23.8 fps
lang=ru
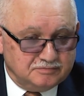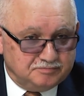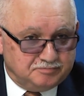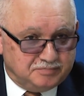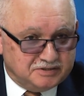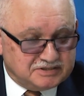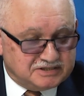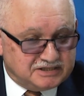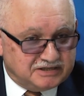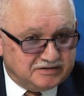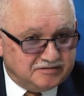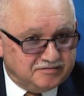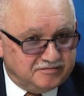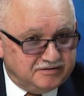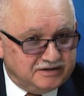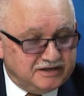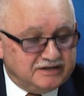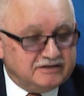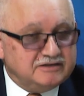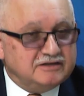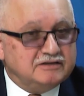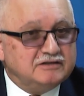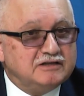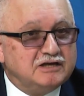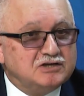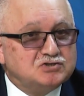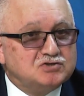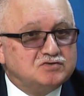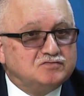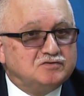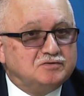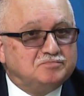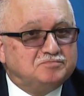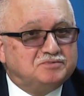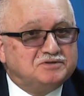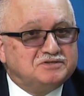поздравление
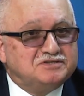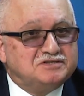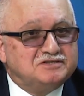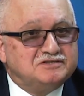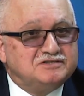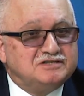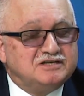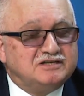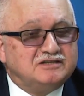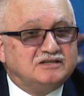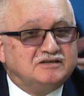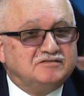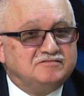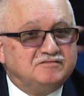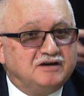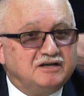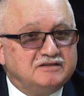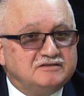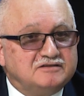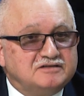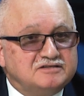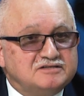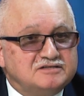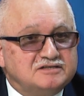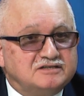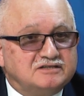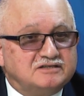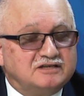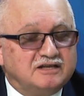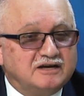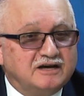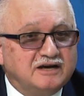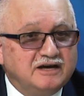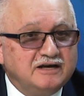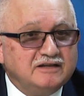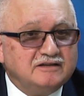нашего президента в адрес
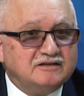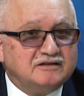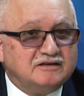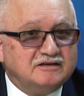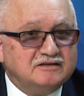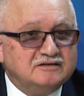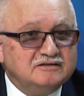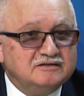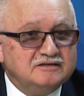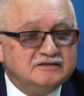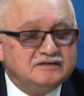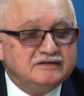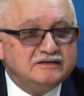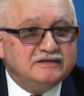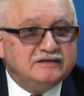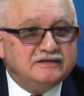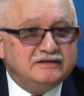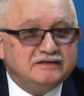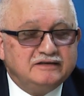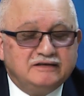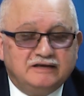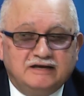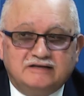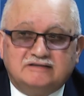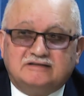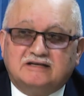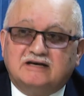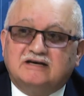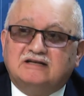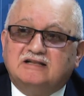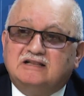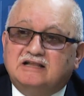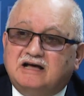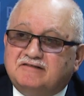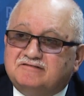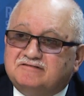Эрдогана – это
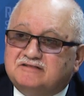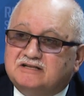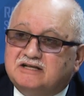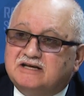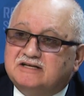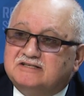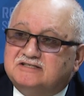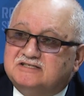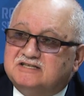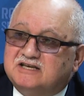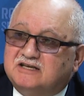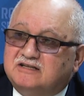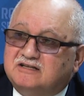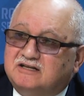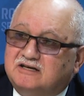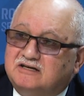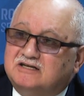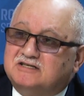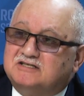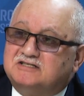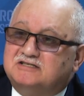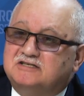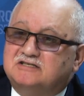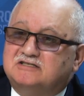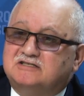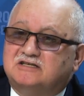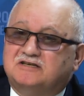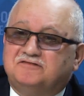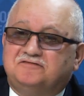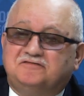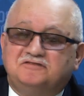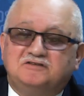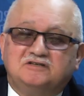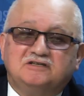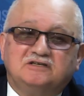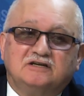главная оценка
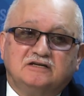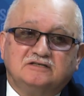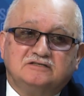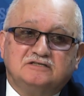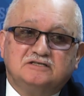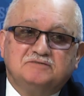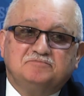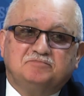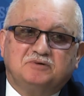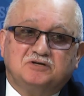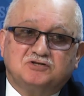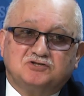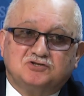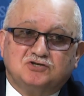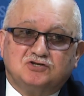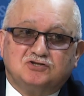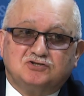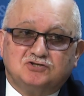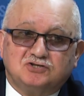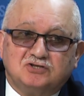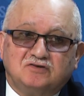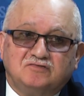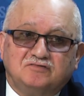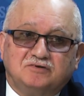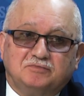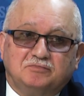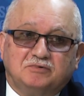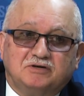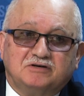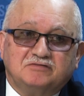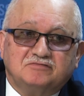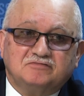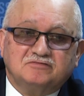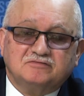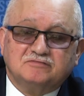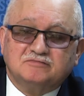Российской Федерации прошедших
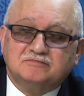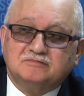выборов.